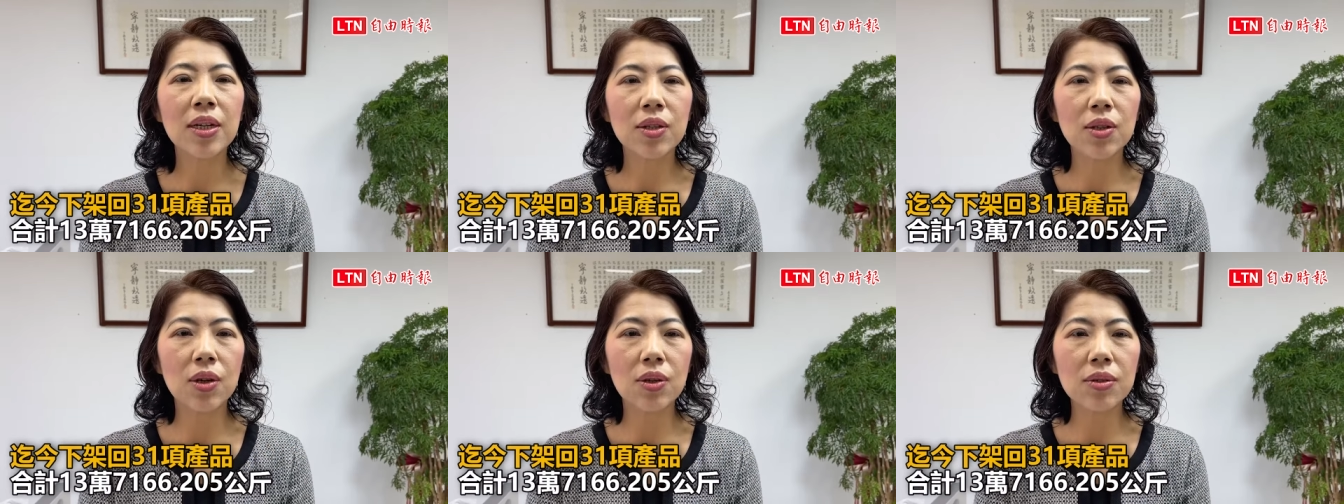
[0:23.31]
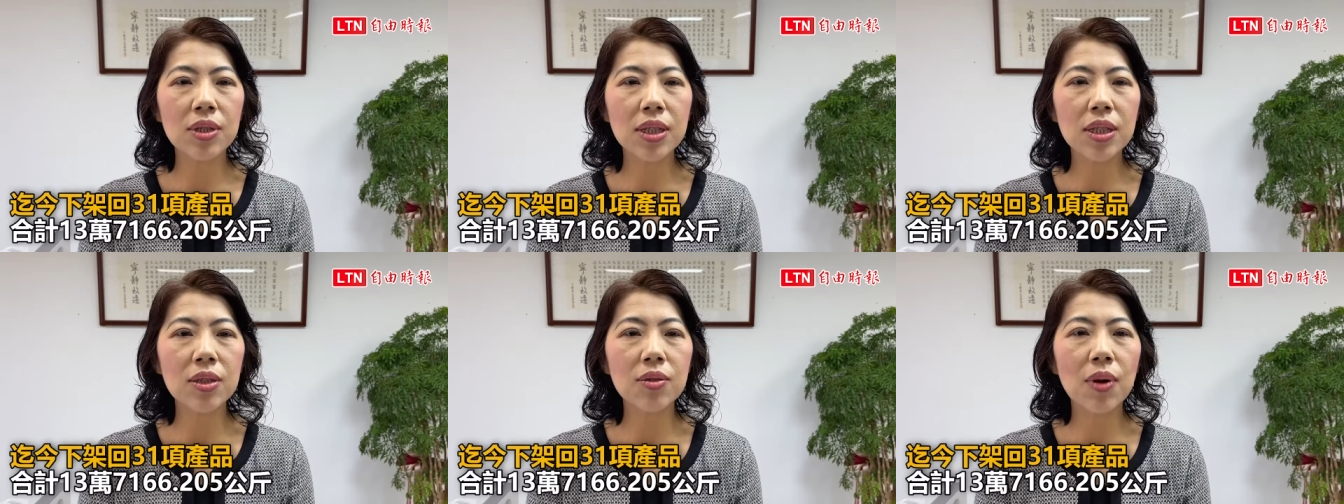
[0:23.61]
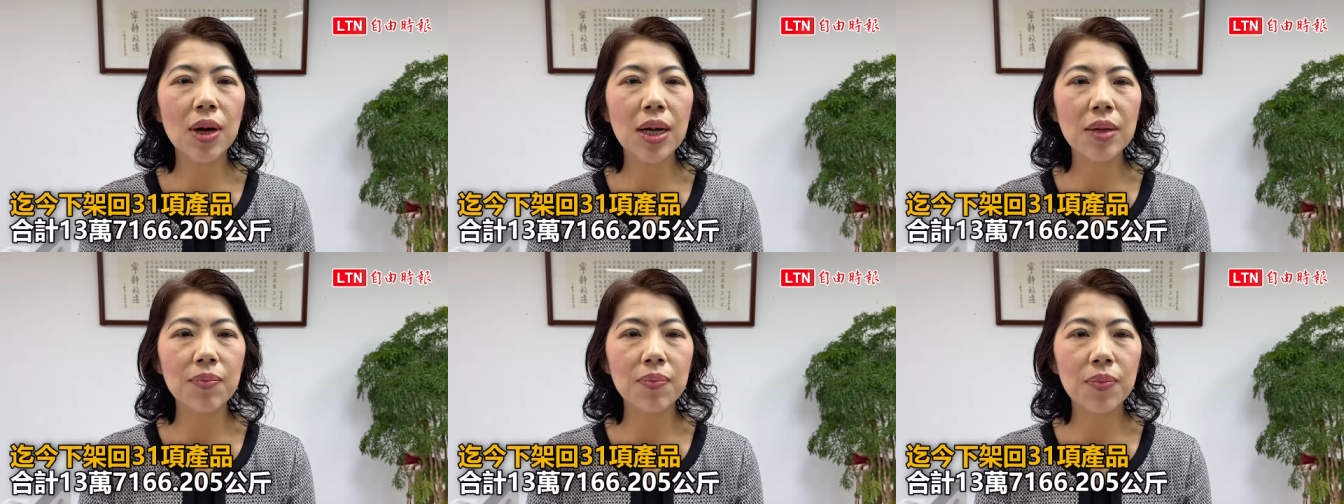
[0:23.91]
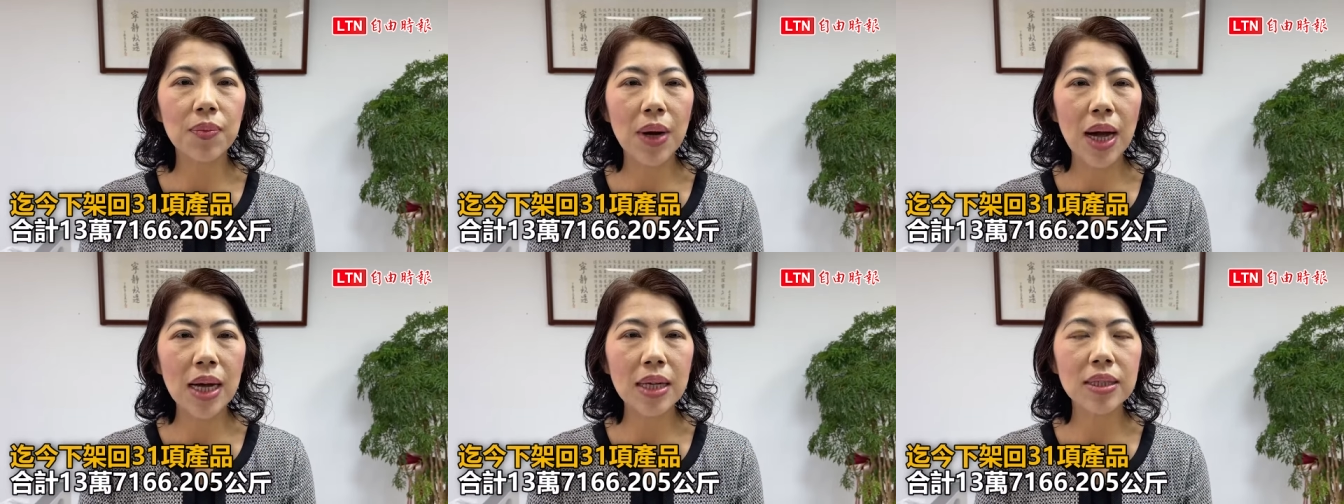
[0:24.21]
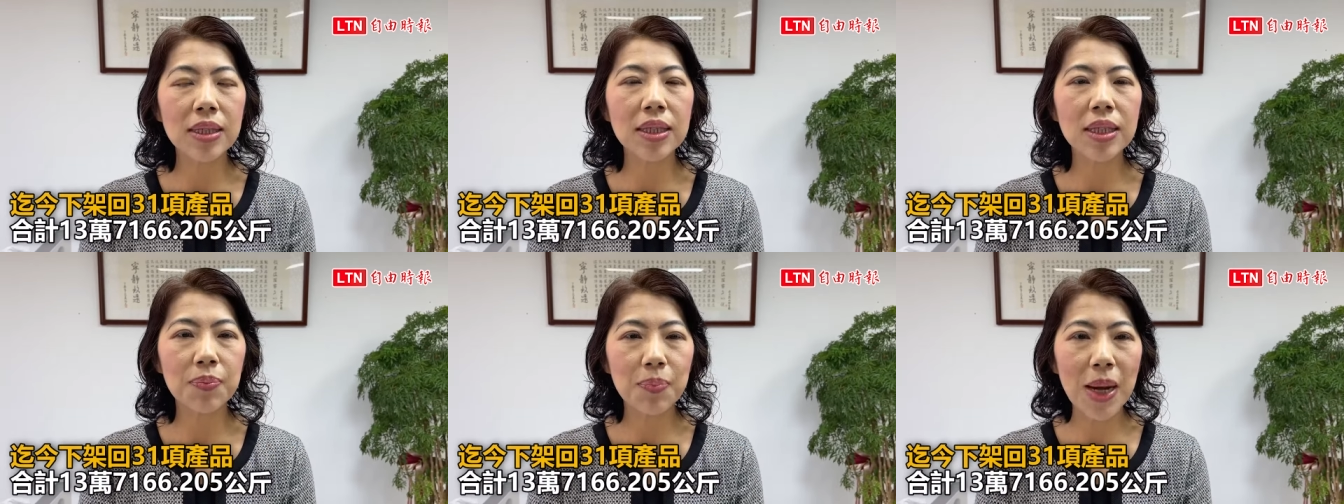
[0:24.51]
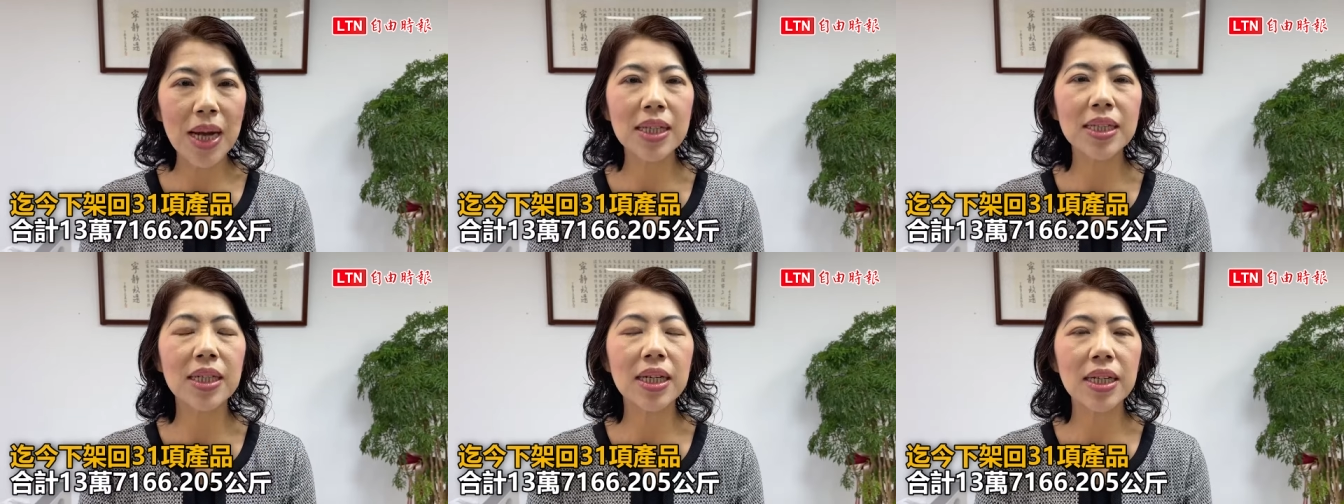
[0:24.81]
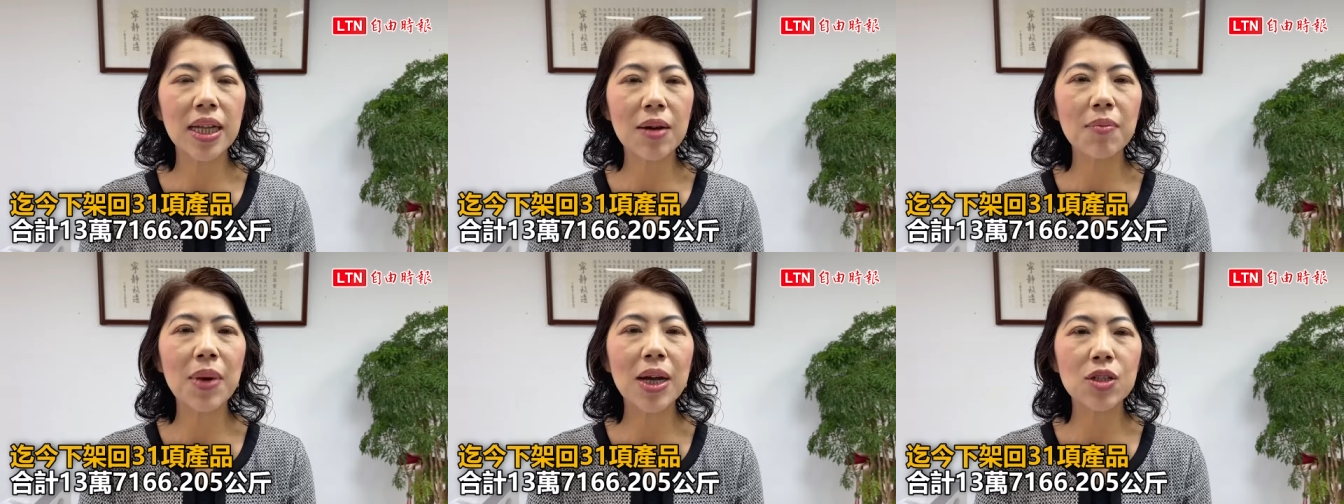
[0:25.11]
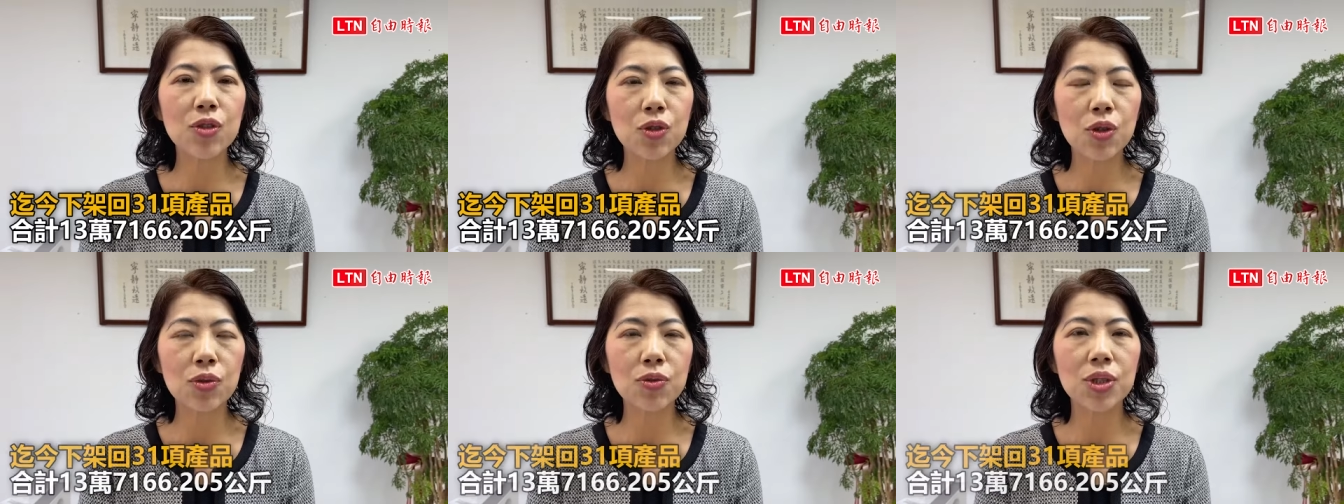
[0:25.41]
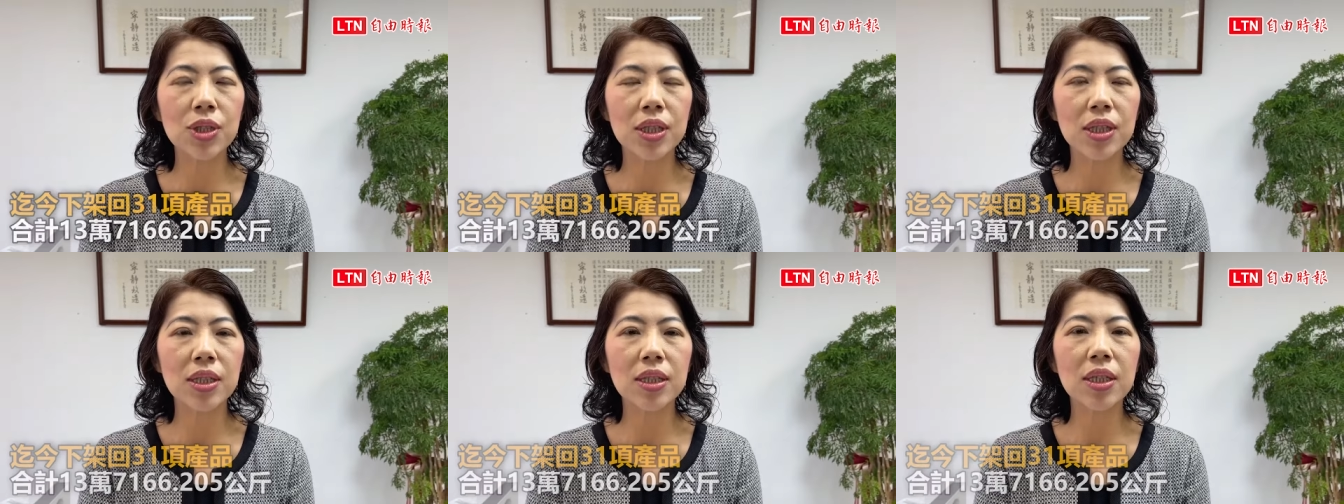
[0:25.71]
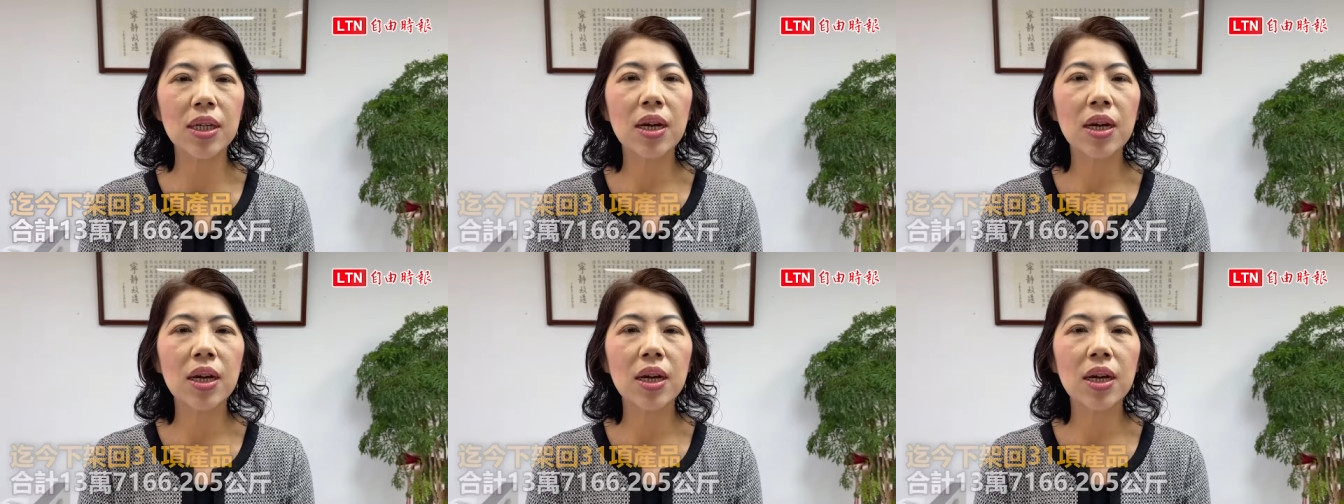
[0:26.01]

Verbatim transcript: 有四万八八千两百九十，